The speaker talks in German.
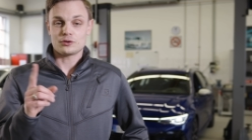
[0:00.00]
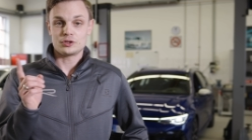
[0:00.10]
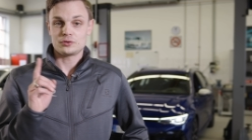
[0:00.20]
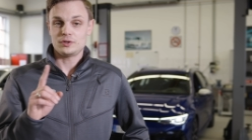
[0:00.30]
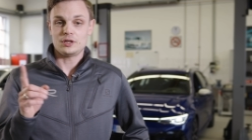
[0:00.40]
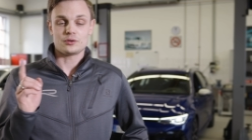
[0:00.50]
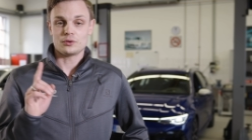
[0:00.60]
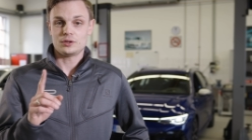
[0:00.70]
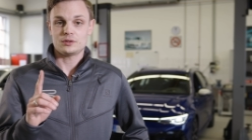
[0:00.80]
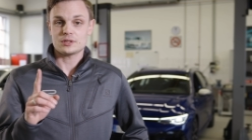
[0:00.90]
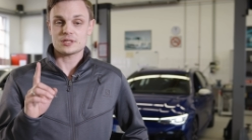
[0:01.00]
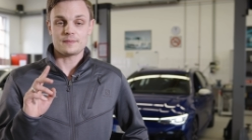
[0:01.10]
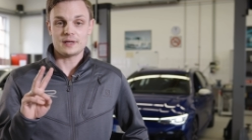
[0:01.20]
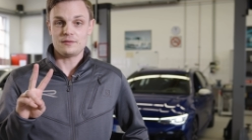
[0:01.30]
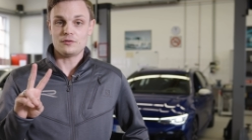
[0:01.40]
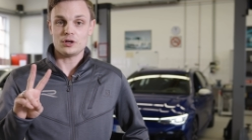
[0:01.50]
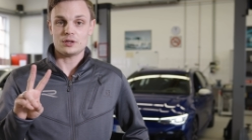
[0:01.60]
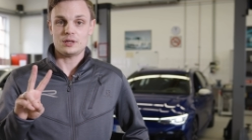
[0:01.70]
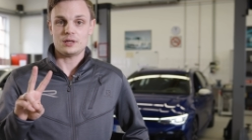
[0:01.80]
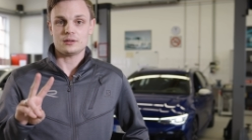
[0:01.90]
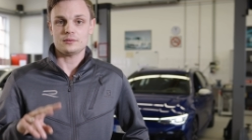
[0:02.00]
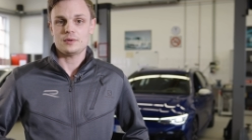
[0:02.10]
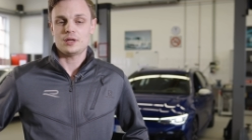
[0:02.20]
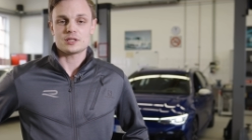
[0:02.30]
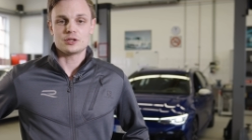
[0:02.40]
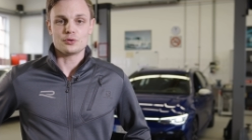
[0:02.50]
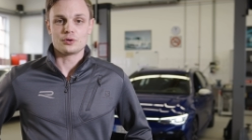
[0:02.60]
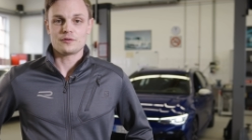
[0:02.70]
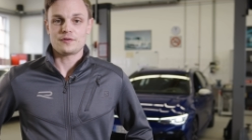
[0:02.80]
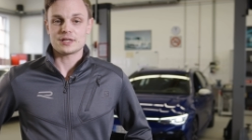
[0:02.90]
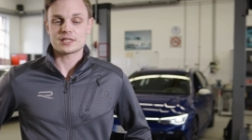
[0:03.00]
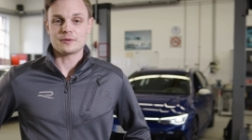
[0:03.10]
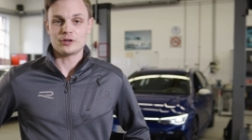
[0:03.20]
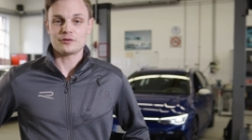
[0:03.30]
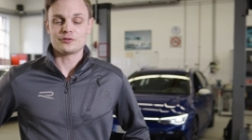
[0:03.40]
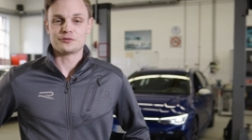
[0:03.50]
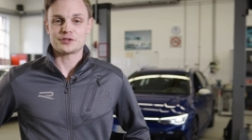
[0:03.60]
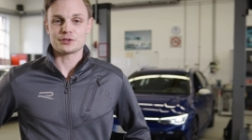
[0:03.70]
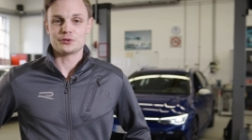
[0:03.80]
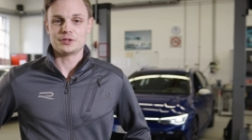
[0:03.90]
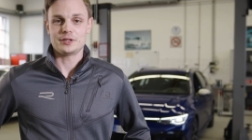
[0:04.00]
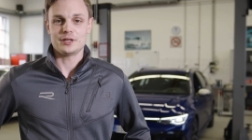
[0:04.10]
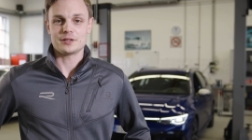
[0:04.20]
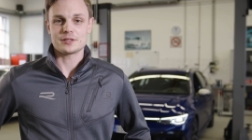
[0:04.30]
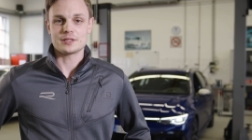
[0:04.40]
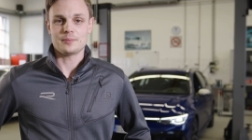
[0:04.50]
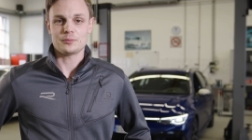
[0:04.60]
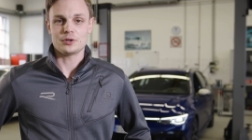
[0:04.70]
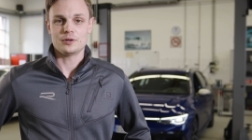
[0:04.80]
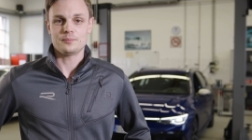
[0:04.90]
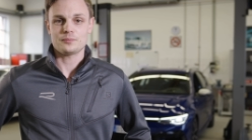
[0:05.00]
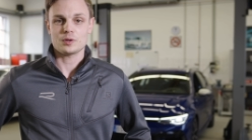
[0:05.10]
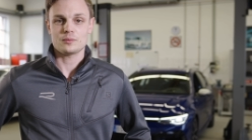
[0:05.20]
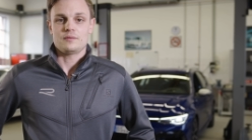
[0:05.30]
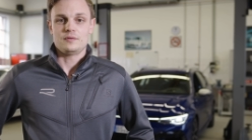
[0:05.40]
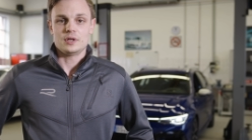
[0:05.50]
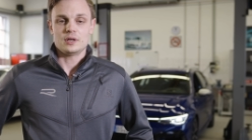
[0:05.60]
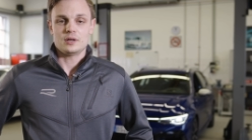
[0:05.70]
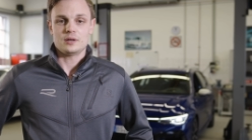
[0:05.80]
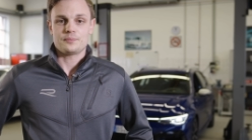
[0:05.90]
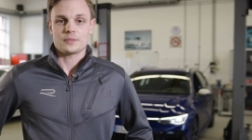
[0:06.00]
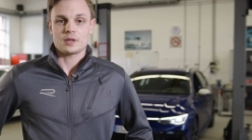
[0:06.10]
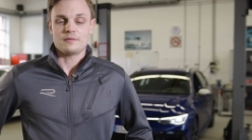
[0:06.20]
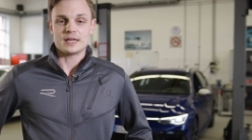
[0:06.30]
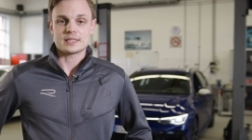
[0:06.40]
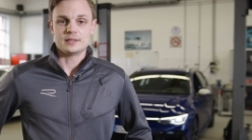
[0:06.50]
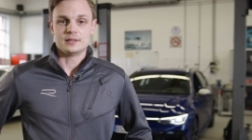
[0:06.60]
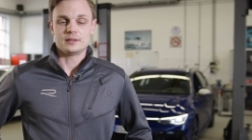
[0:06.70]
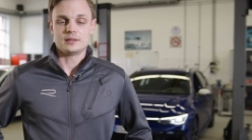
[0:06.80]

kontinuierlich Runden, zwei Wochen lang, sind ungefähr 250 Runden, die dann zusammenkommen. Wir wechseln